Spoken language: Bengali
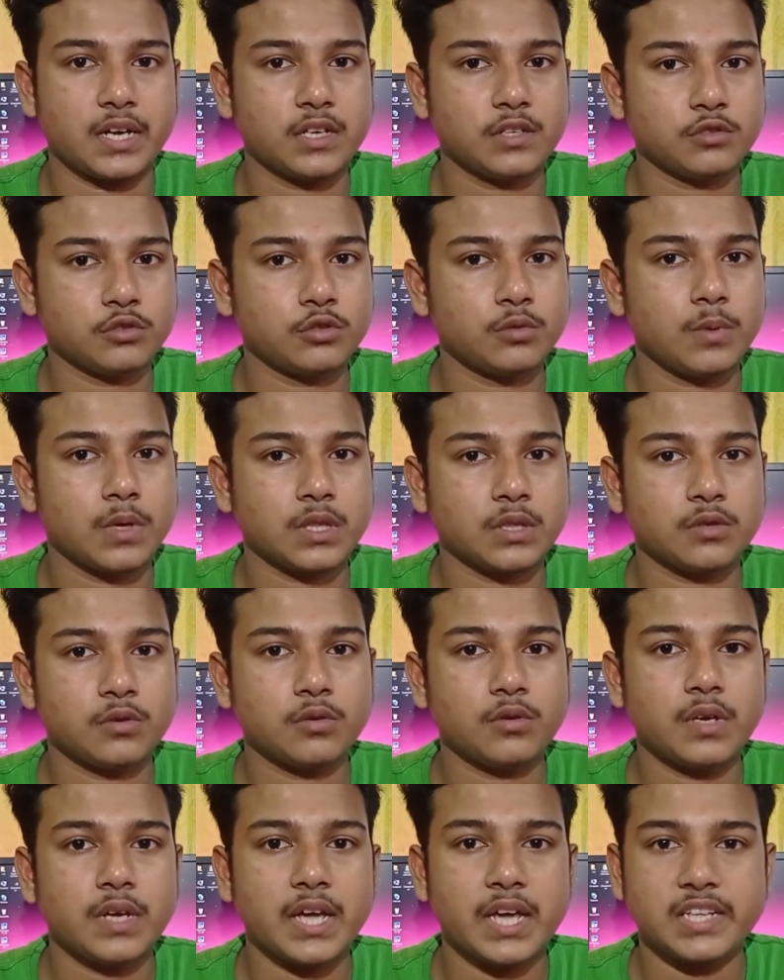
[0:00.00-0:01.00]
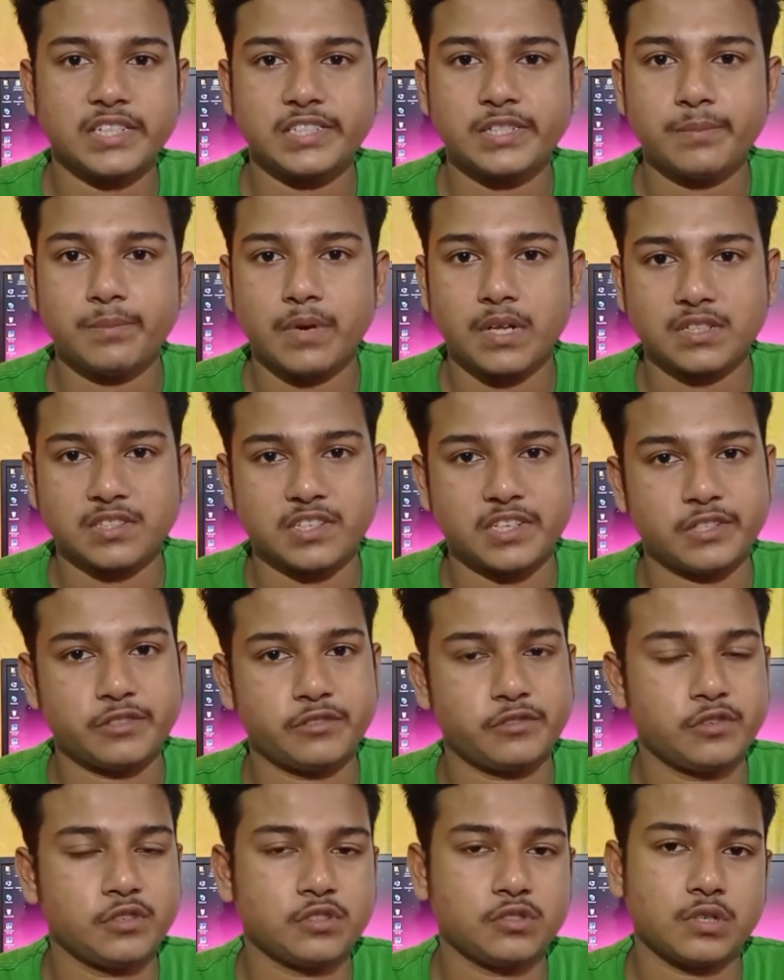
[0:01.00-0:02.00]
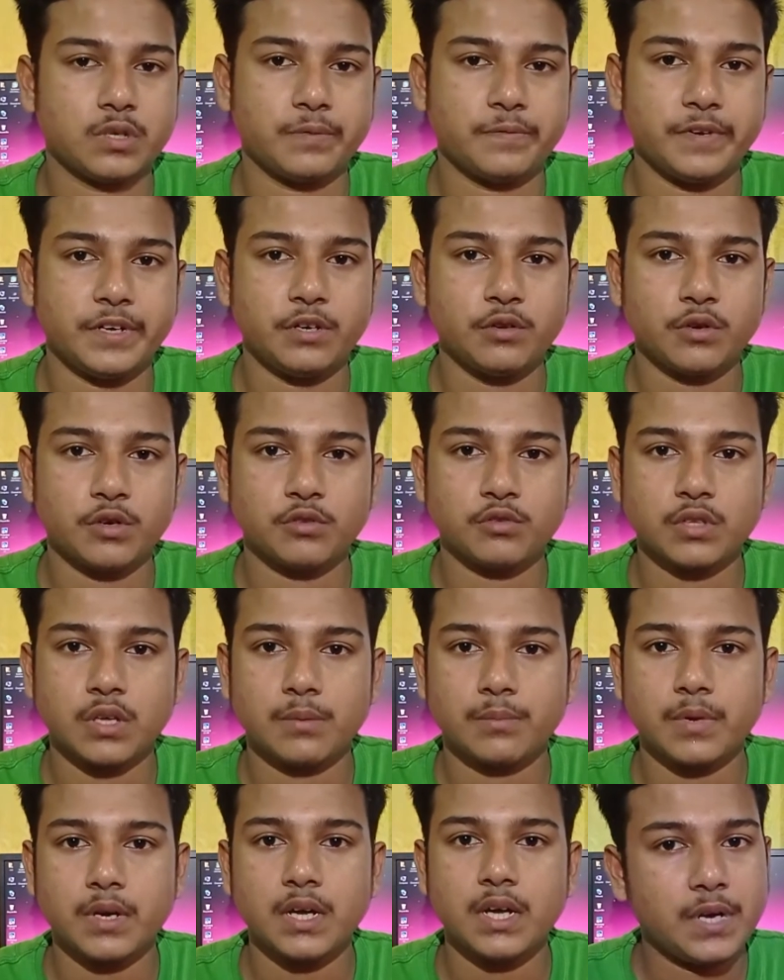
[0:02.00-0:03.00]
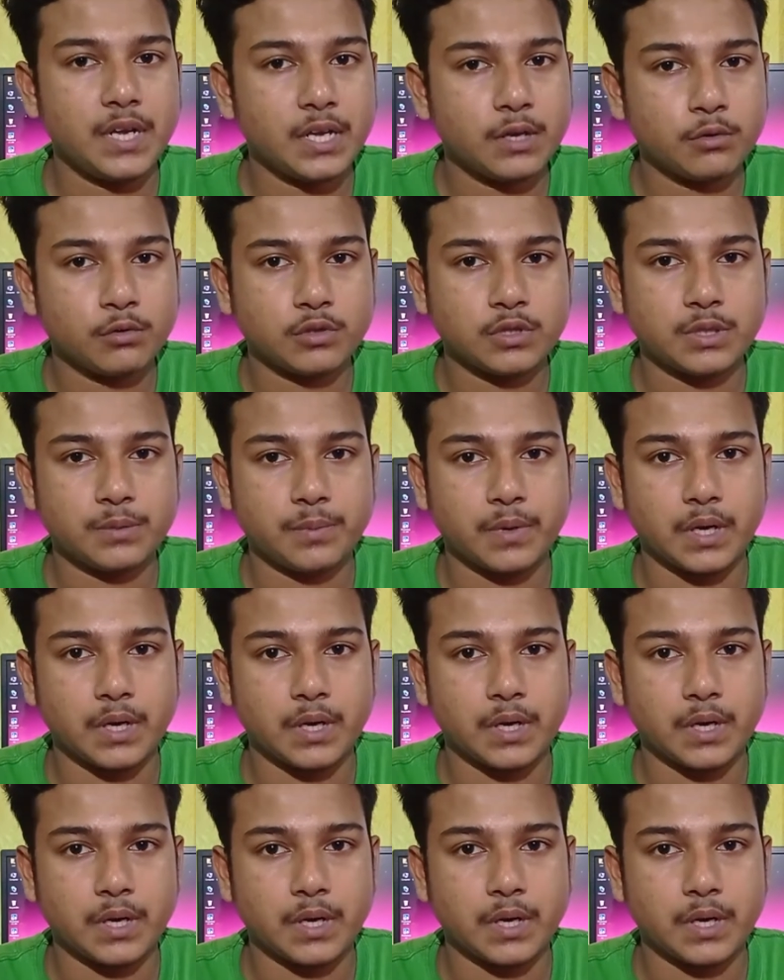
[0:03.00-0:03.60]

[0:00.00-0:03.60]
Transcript: এখানে শুধুমাত্র এইচডি প্লাস রেজুলেশনের ভিডিও কিন্তু আমরা প্লে করতে